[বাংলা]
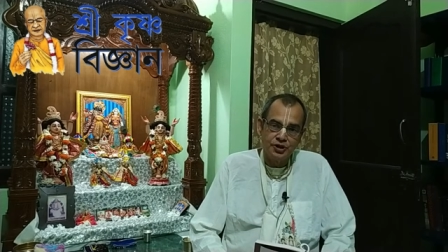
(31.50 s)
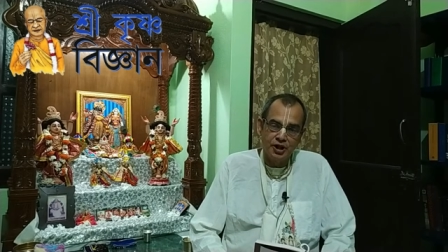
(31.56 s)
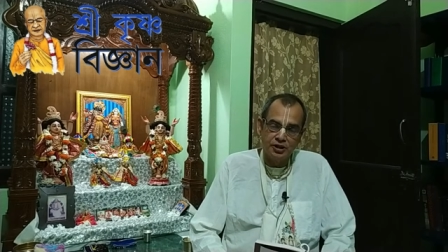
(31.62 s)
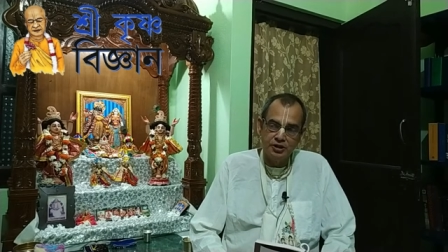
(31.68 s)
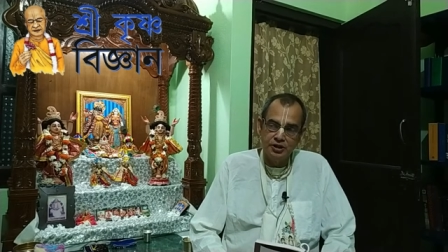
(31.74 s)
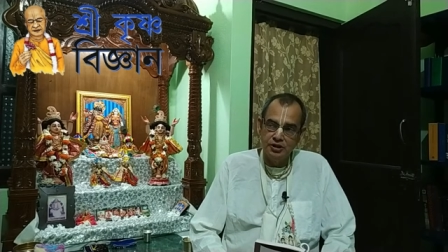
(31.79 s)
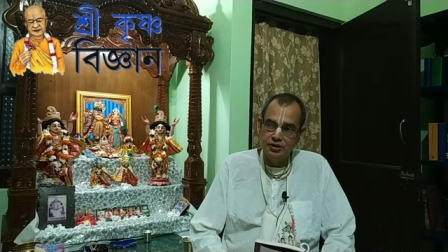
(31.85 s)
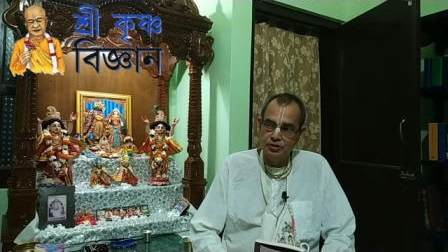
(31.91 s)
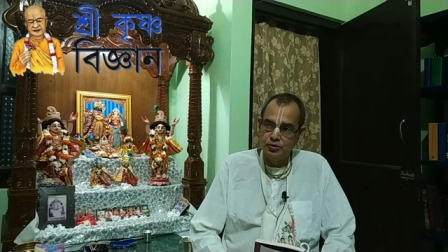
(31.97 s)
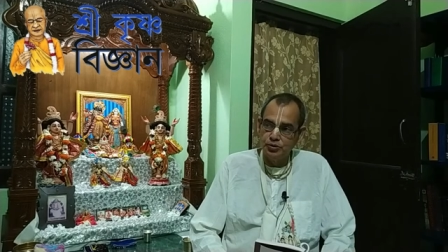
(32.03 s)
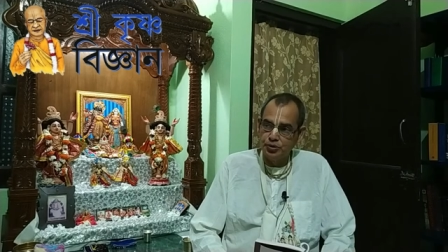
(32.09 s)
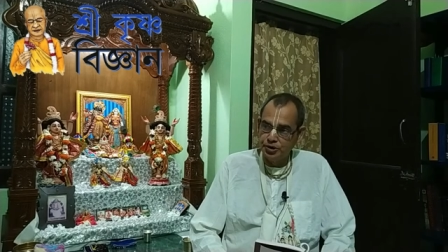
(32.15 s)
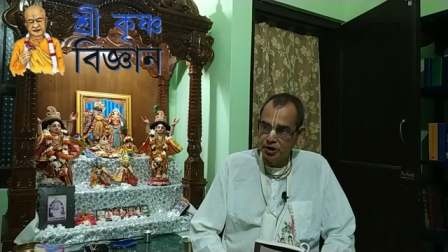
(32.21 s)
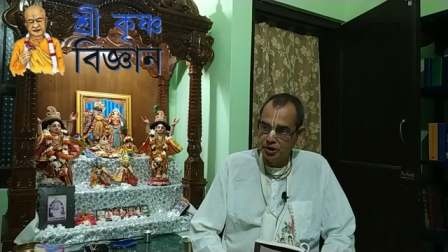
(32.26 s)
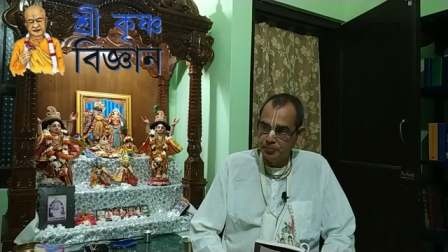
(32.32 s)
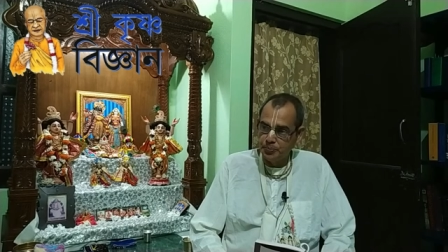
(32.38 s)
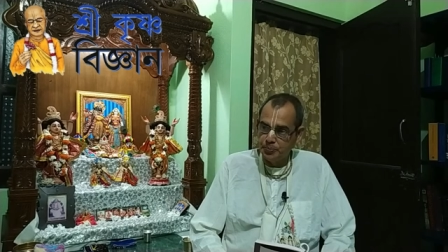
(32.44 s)
একদিন
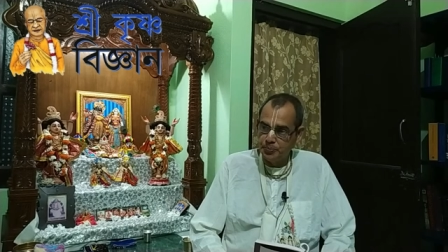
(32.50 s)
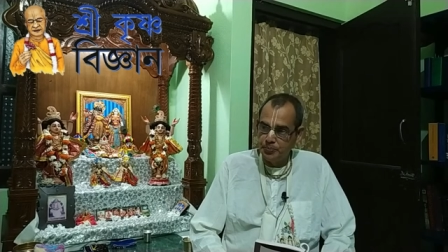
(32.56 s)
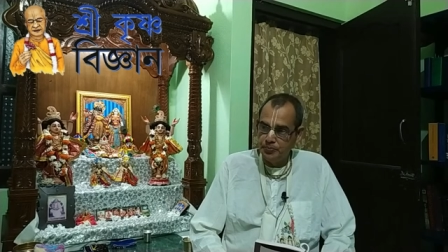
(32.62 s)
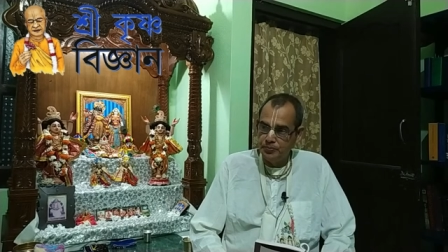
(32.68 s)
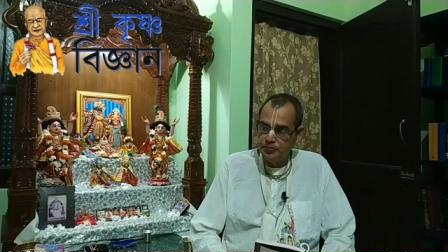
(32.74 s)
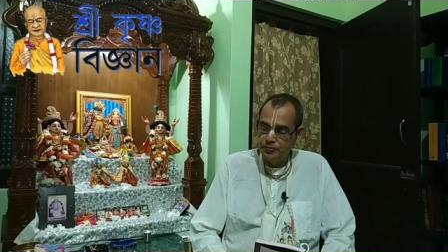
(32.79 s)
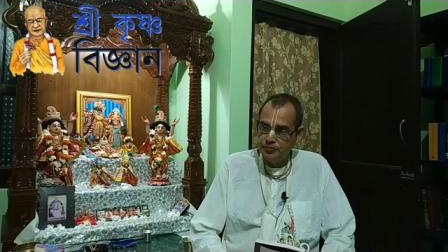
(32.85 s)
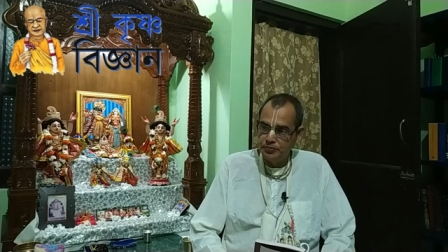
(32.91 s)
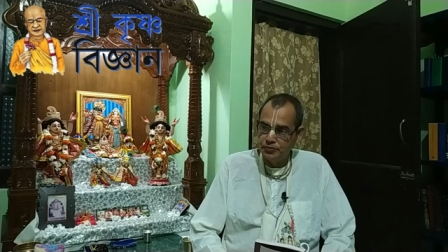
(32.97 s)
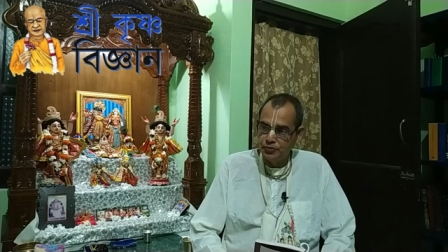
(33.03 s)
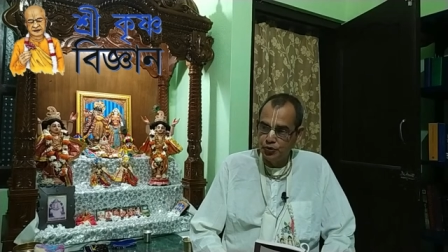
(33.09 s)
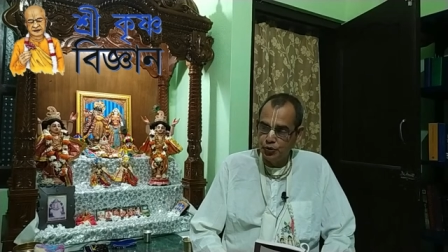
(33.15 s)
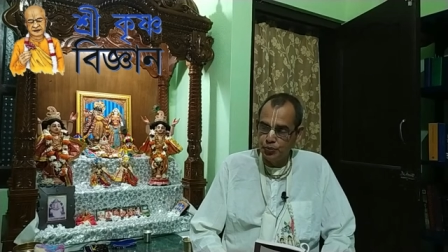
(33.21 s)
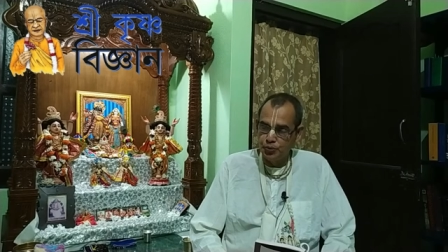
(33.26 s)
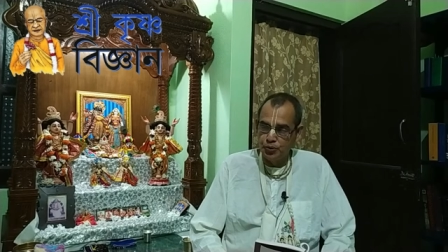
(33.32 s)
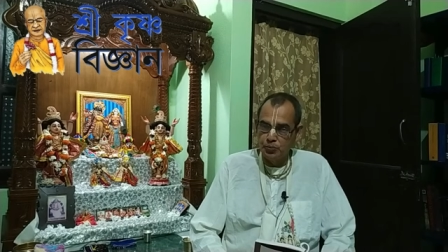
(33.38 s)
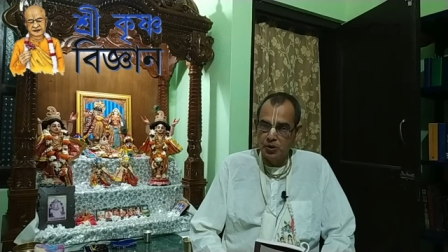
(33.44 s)
গুরুদেব
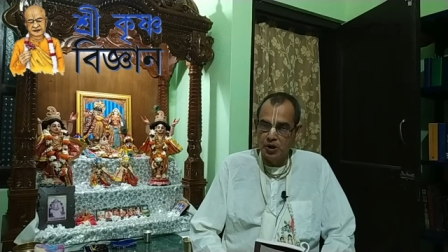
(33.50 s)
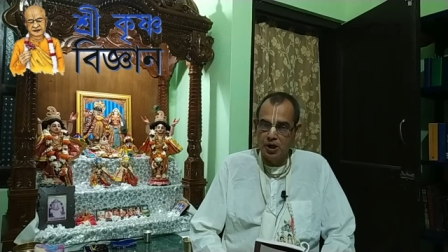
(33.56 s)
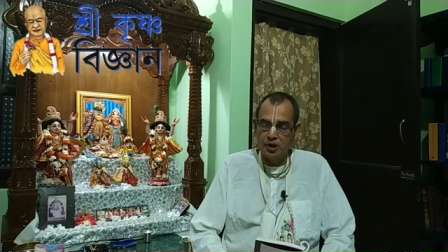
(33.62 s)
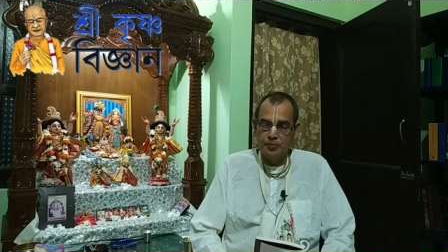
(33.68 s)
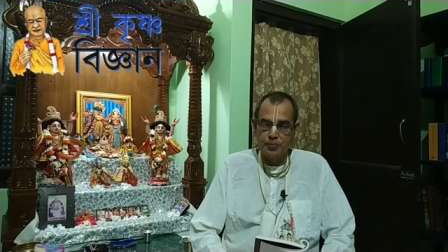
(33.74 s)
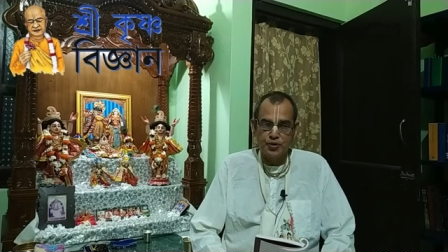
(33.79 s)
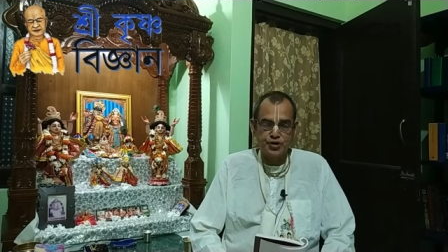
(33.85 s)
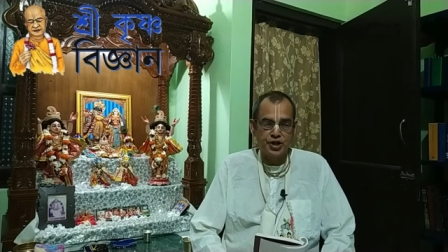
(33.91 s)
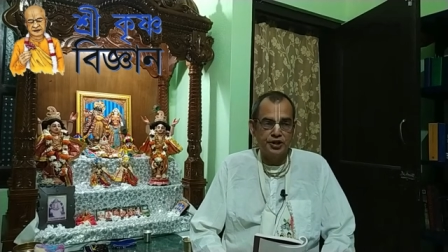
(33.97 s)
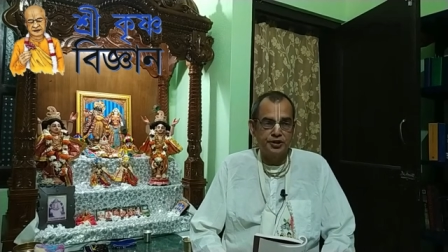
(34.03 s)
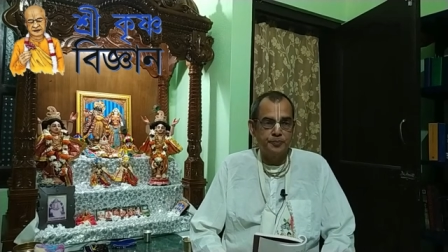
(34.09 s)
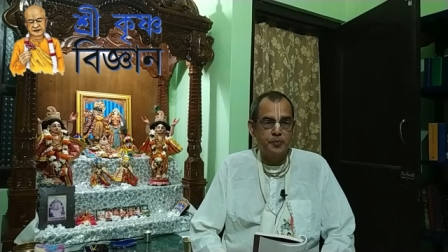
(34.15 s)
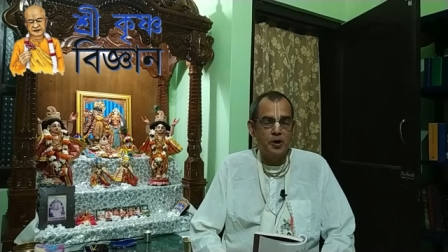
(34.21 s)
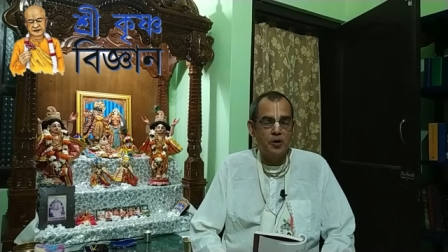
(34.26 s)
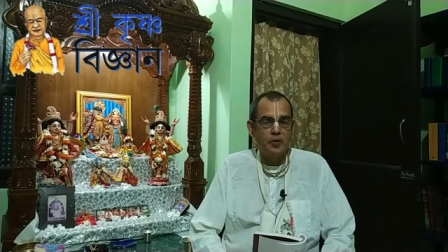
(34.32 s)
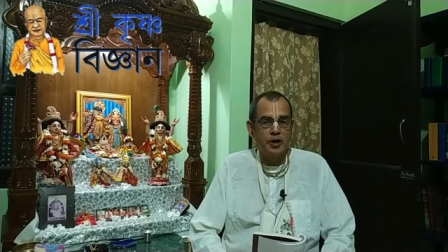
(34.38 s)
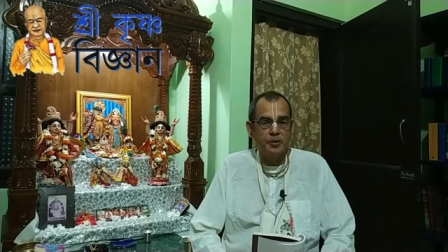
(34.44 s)
দুপুরবেলার প্রসাদ
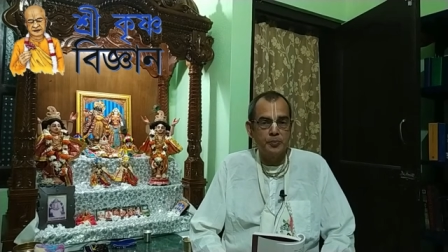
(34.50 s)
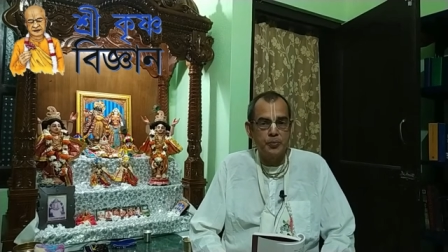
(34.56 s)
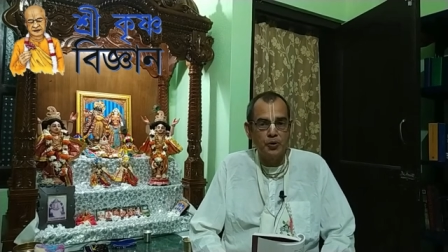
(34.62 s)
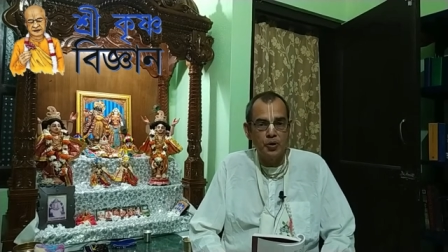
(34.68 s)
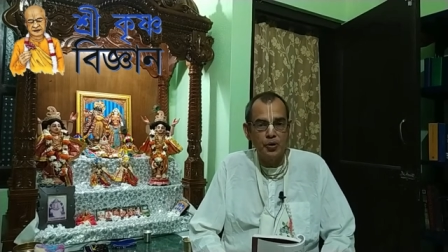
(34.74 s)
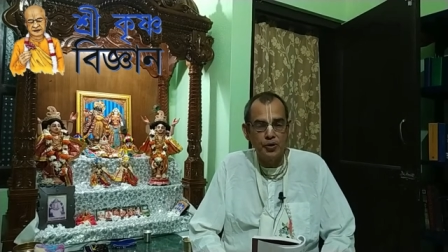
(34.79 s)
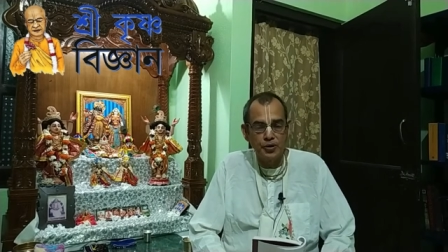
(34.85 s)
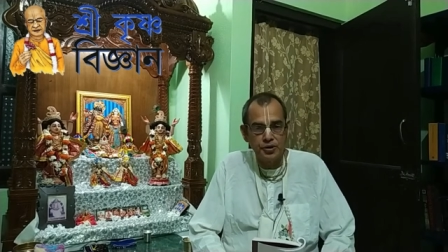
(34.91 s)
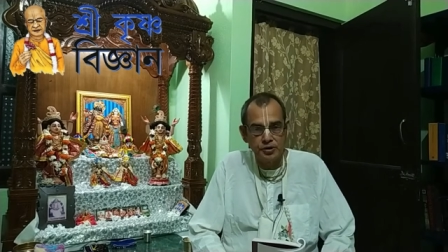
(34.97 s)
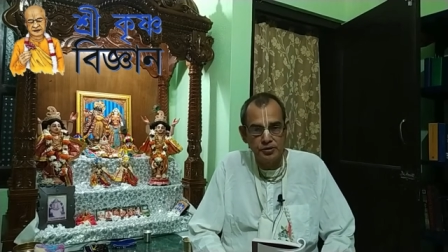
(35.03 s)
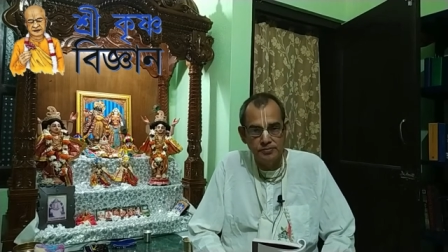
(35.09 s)
পাওয়ার পর